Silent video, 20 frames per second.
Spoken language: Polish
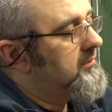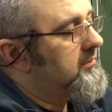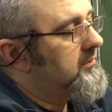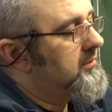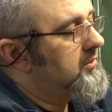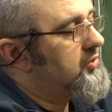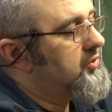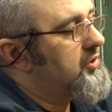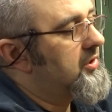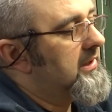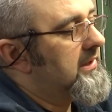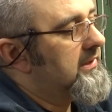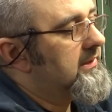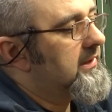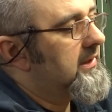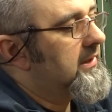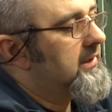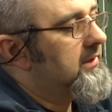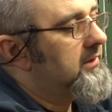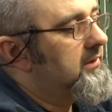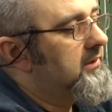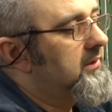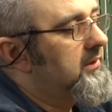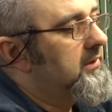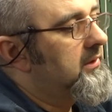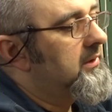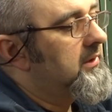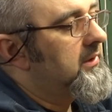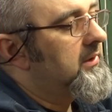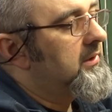3 lata
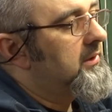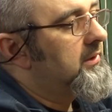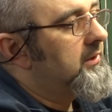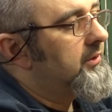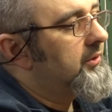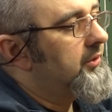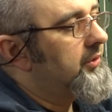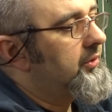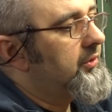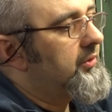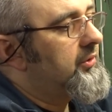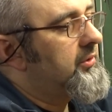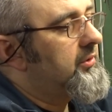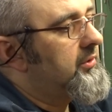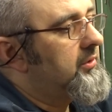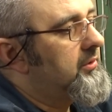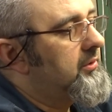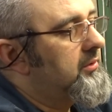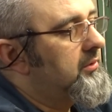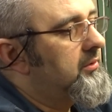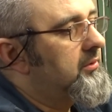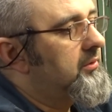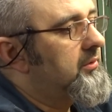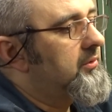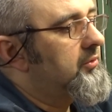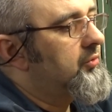i e,